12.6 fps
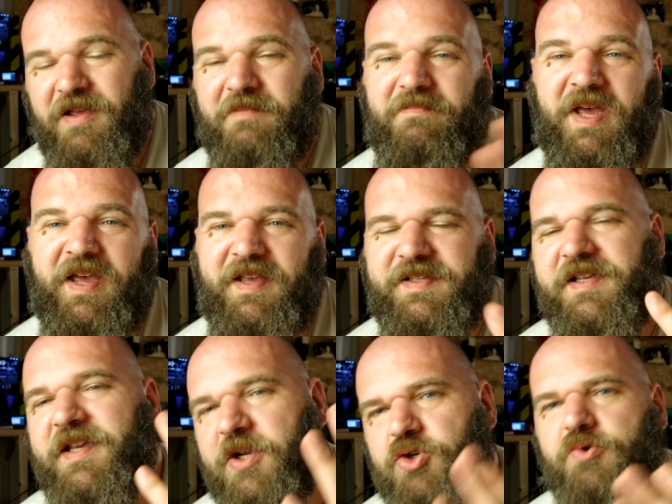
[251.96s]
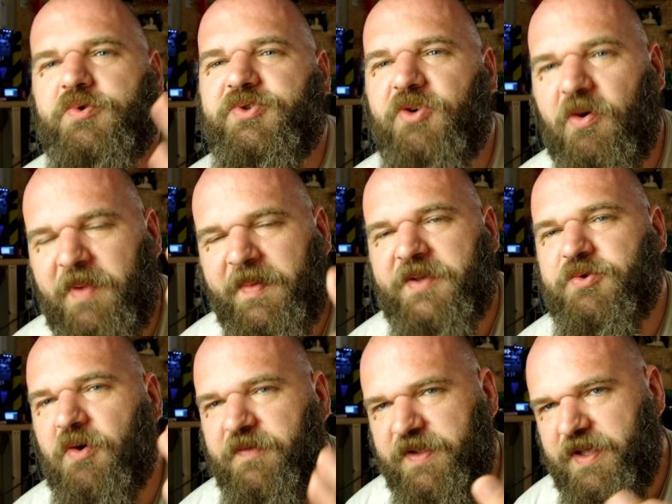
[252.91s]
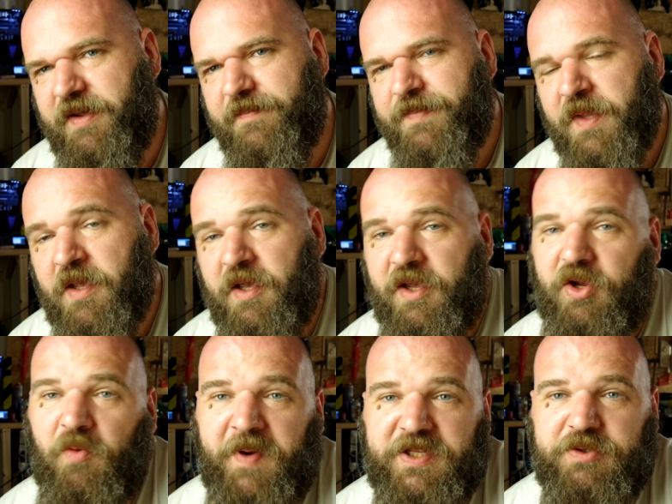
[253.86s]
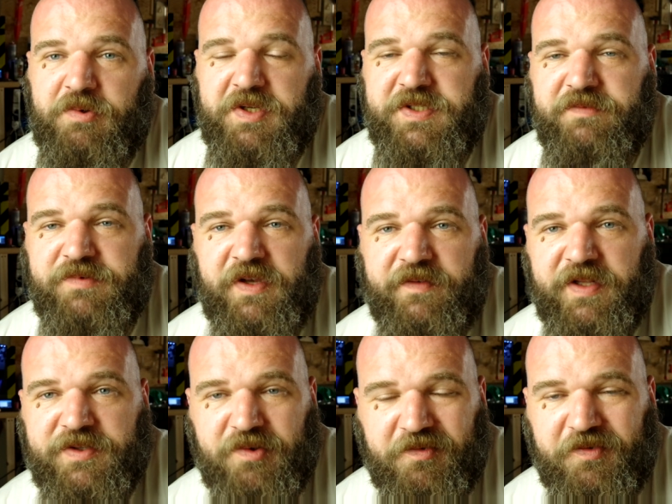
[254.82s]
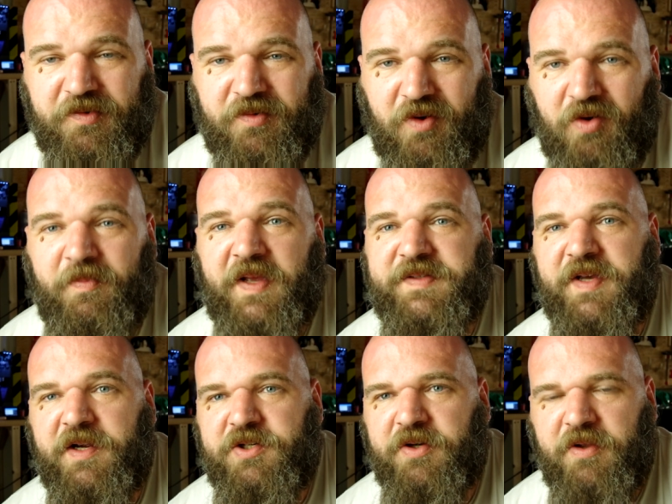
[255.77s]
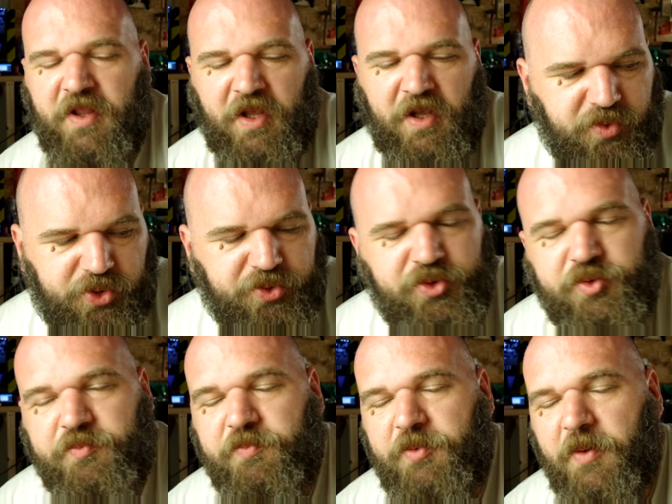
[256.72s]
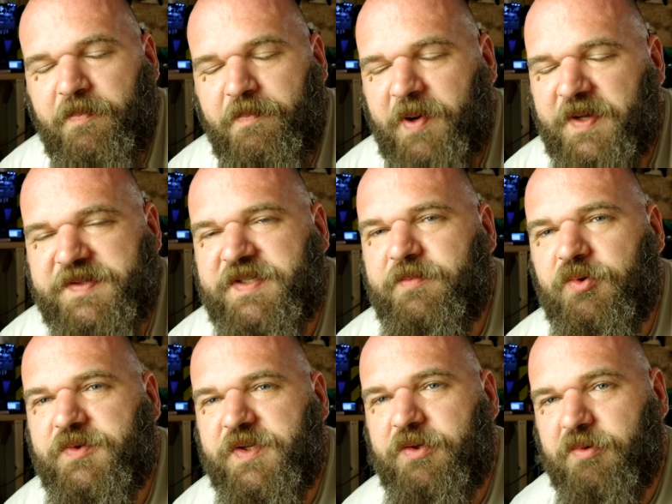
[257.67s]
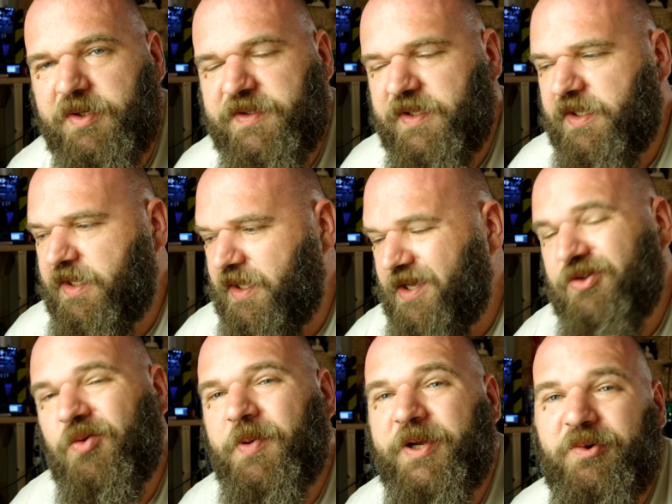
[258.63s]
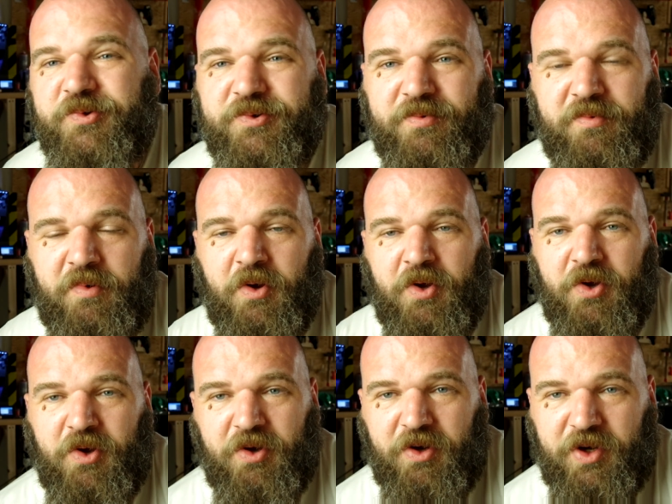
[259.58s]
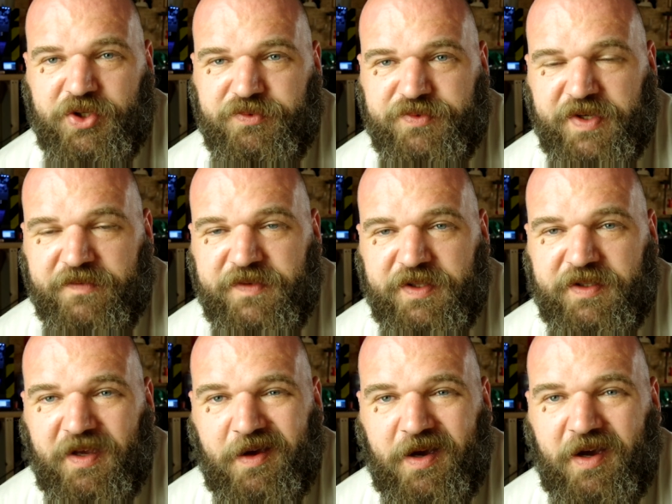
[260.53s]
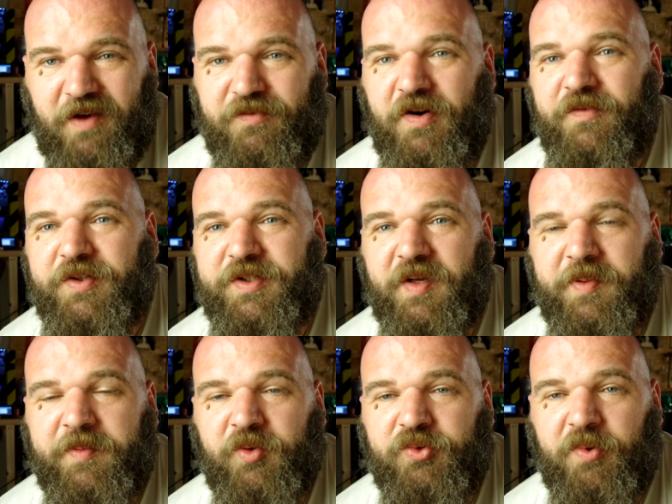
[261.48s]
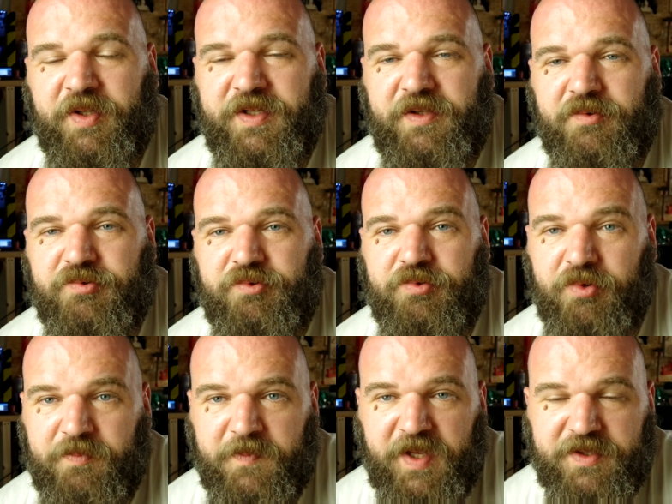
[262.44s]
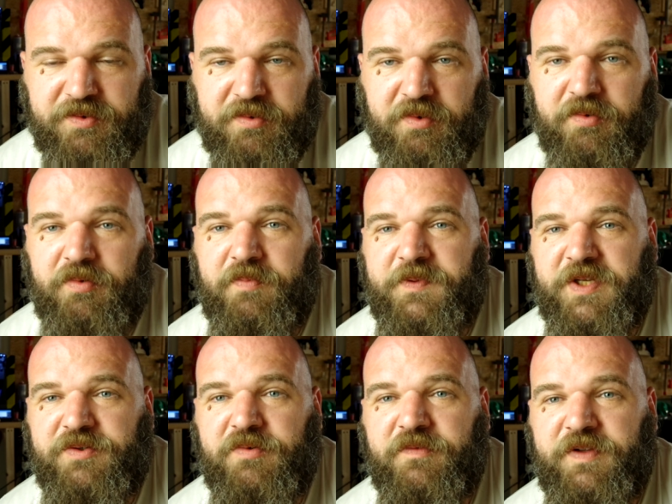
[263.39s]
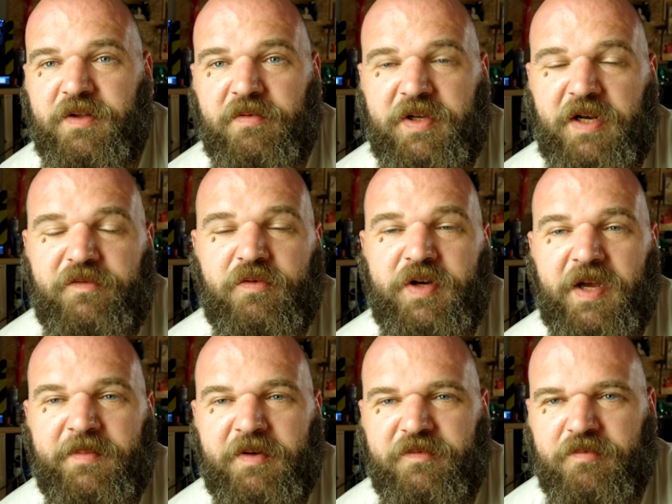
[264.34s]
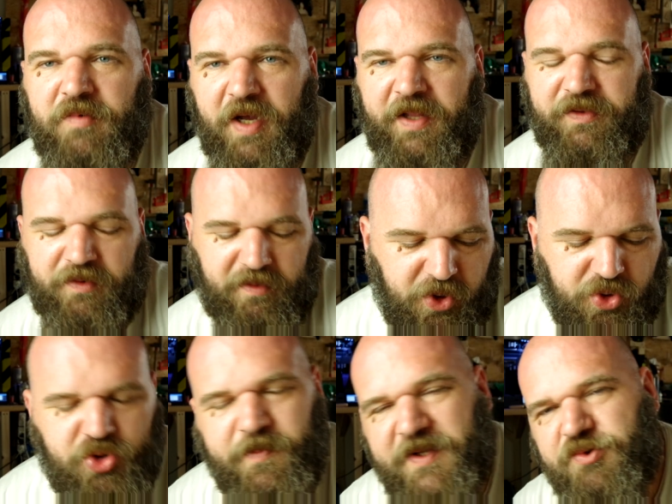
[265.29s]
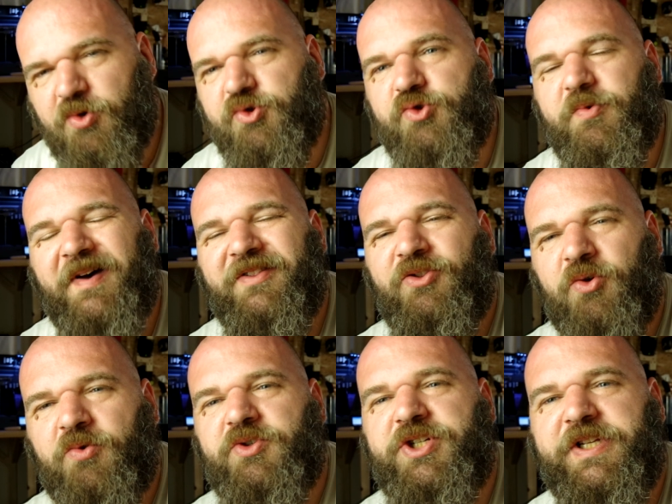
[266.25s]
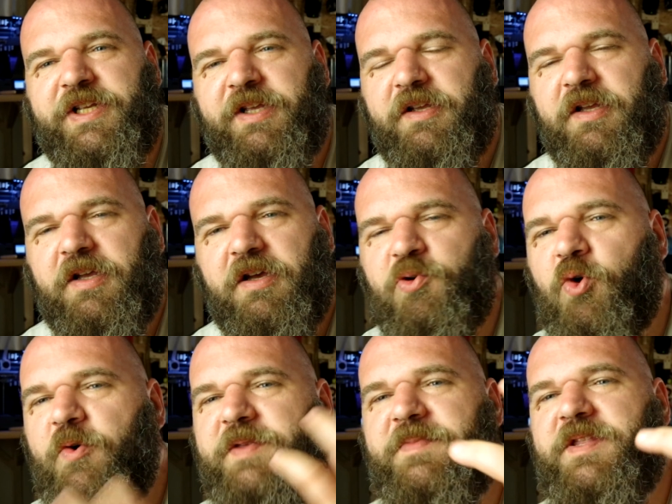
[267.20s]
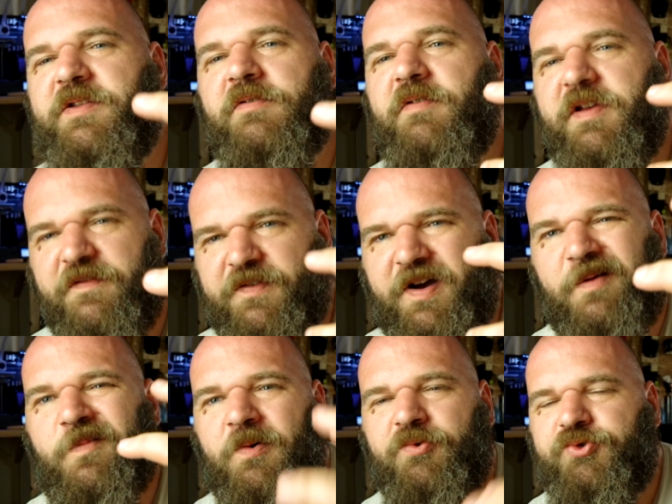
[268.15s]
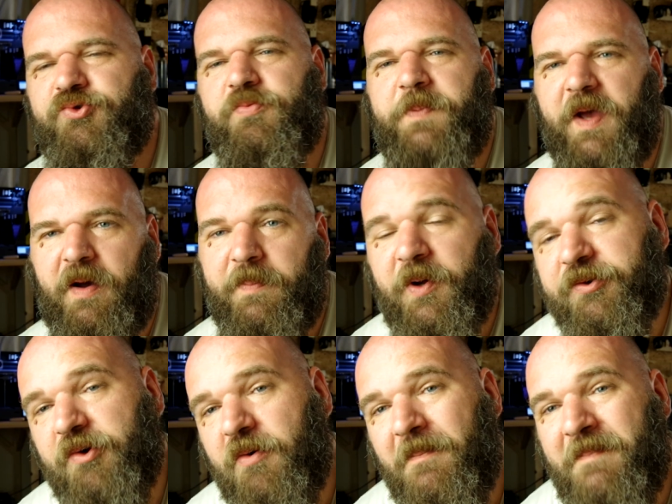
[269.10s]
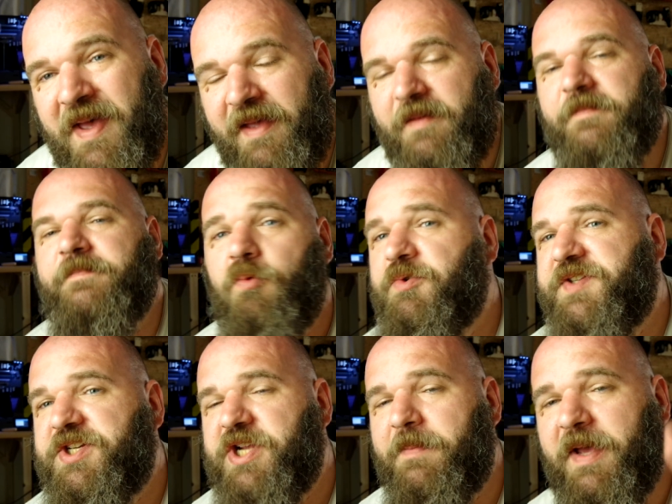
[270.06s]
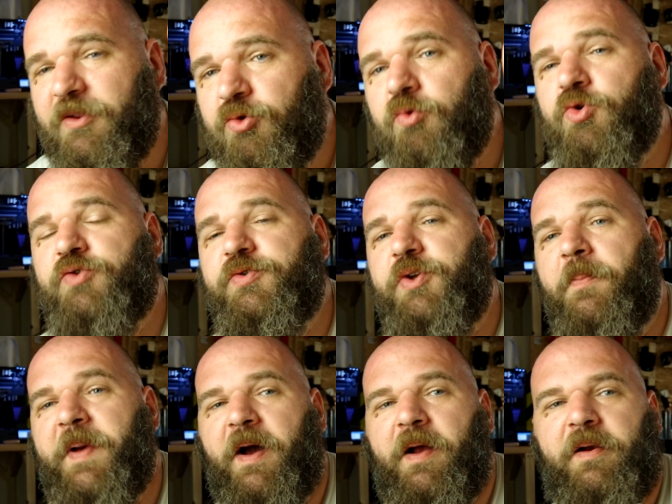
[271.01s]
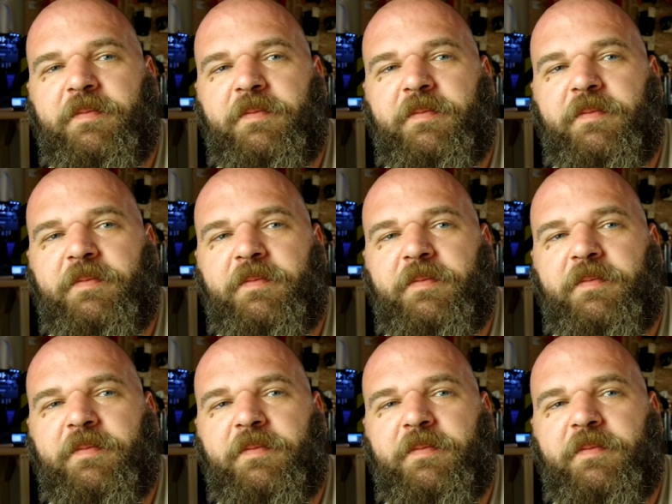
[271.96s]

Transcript: mais c'est quelque chose quand même à surveiller et en particulier si vous avez des enfants en bas âge, juste comme principe de sécurité et de précaution, euh, je vous invite à avoir votre imprimante 3D dans une autre pièce que une pièce de vie dans laquelle vos gamins vont être. Je suis pas sûr que ce soit un danger proéminent et vraiment super important, mais on ne sait jamais, donc je vous en parle.